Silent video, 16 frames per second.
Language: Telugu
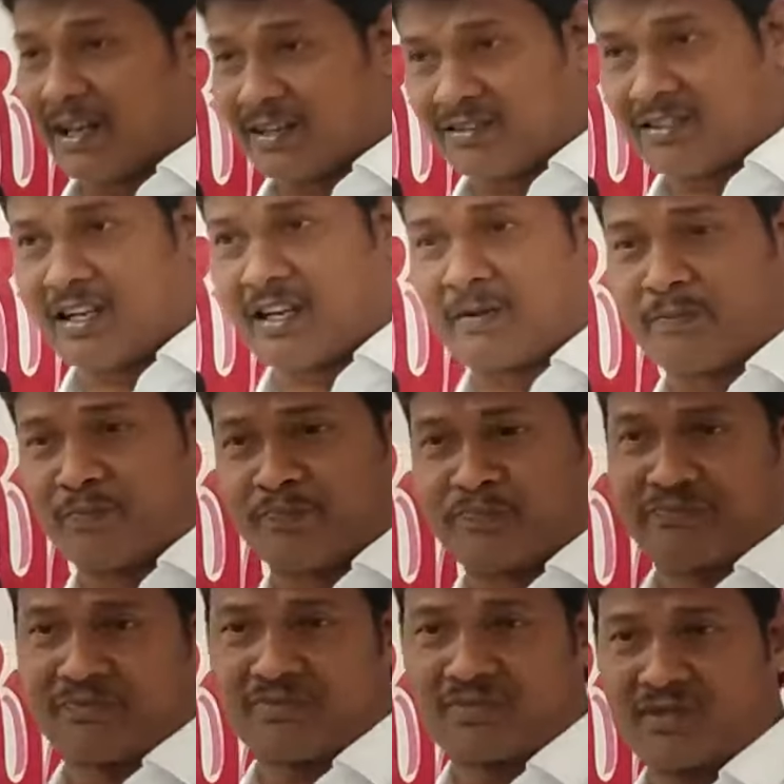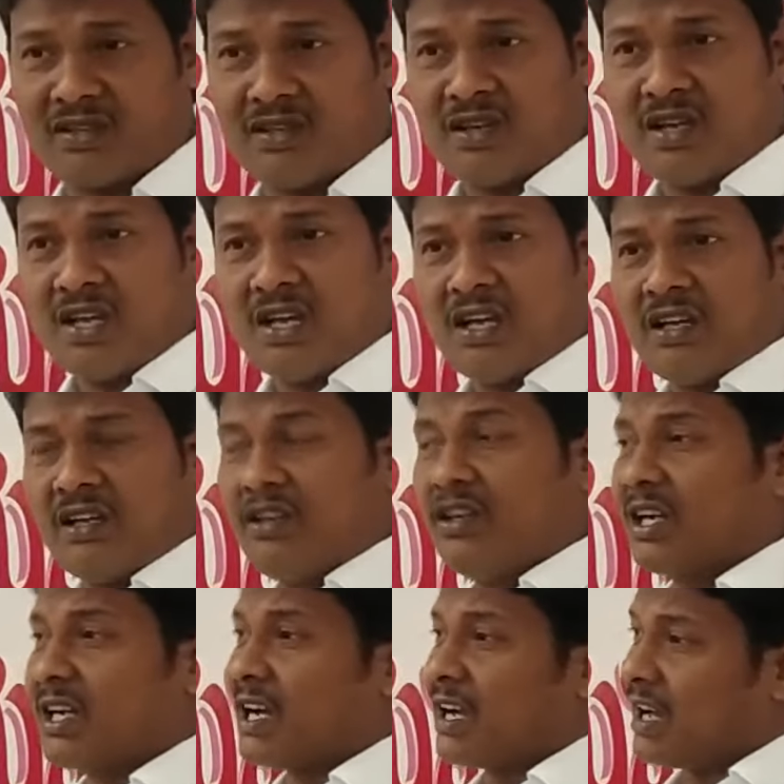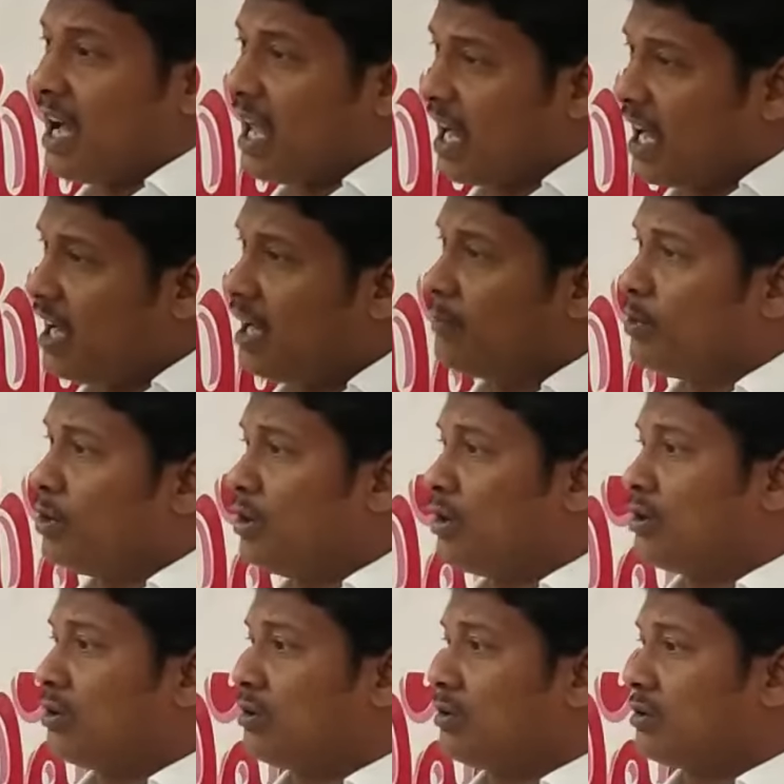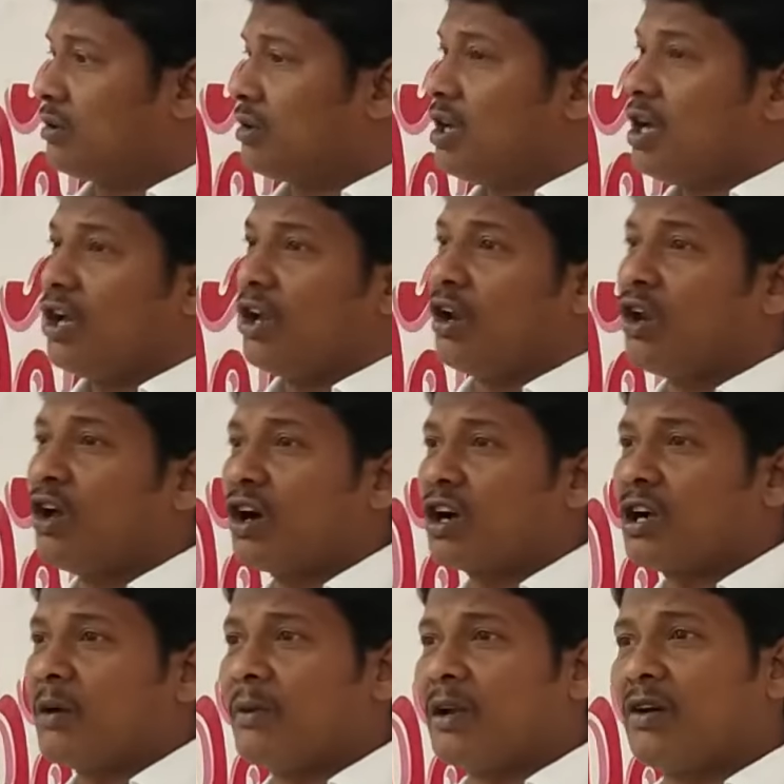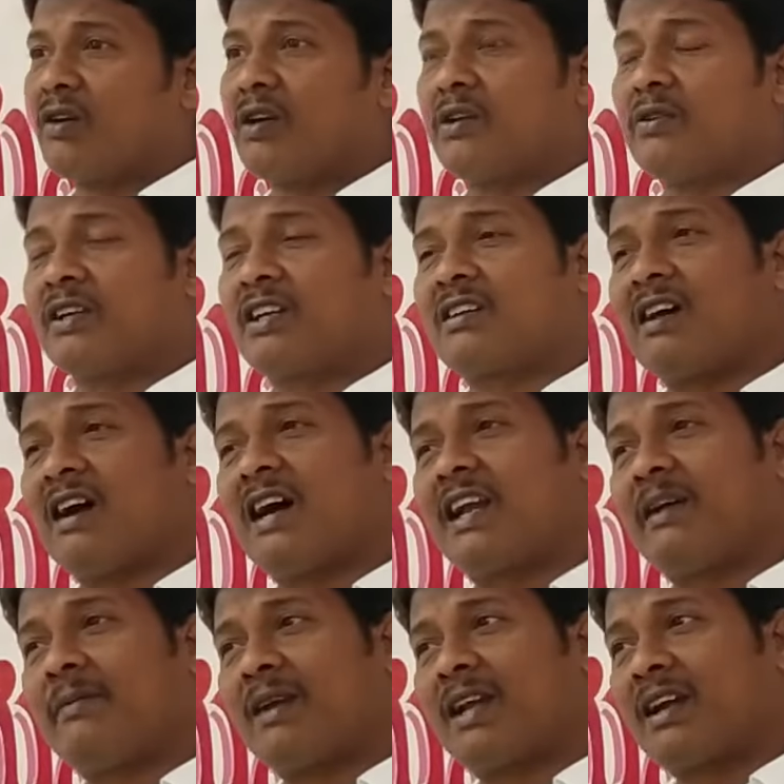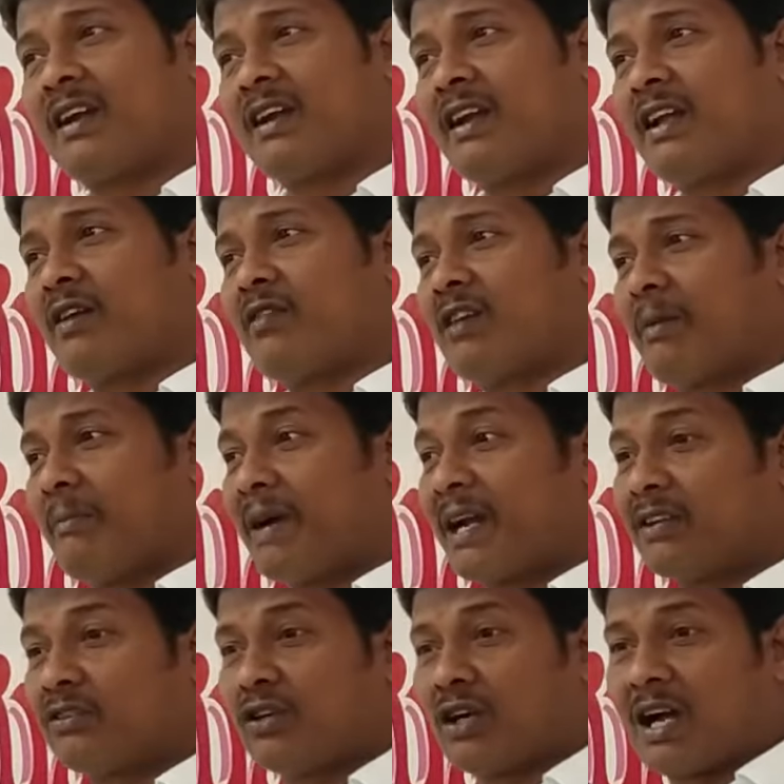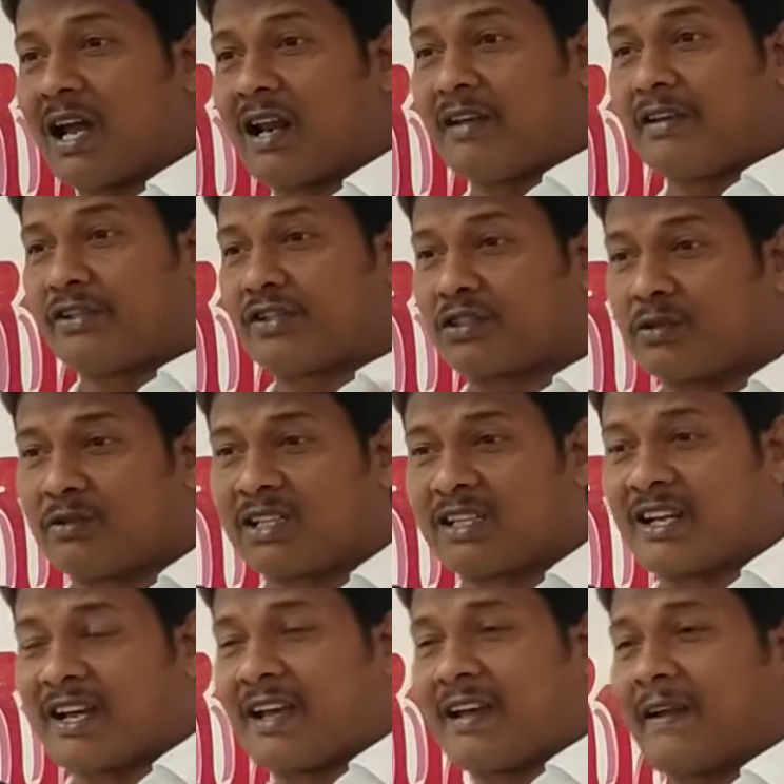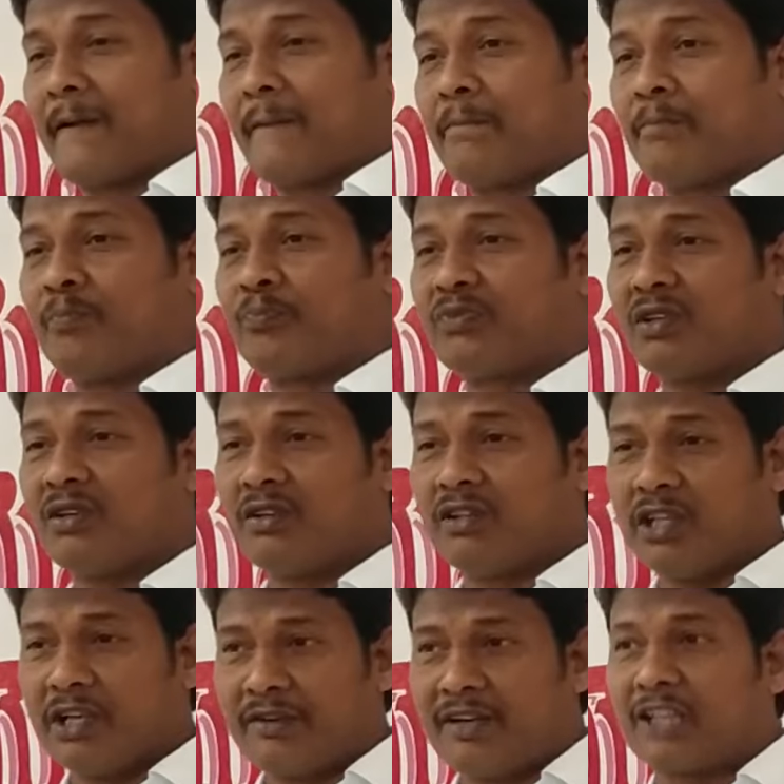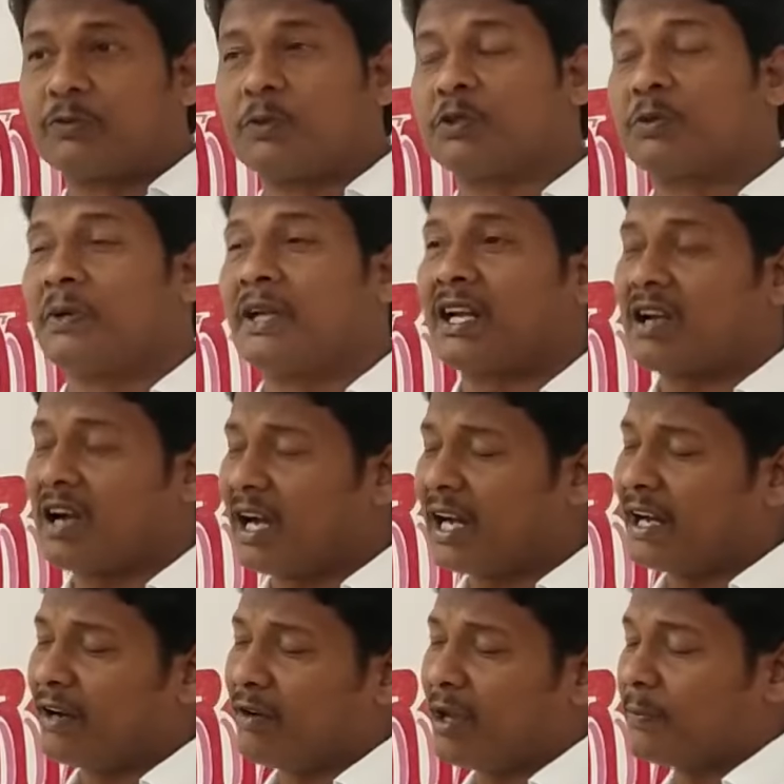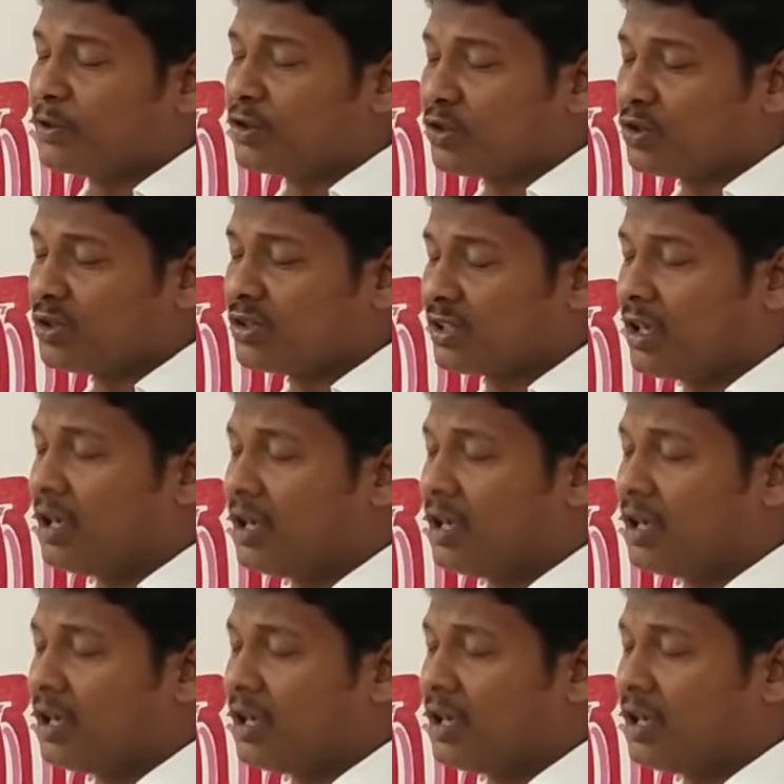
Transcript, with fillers: అని అర్థం ఈ యొక్క కలహము లోకములో ఉన్నటువంటి కార్యములన్నీ కూడా మనతో కలహిస్తూ ఉంటాయి దేవుని అద్భుతమైన కార్యాల వైపు చూ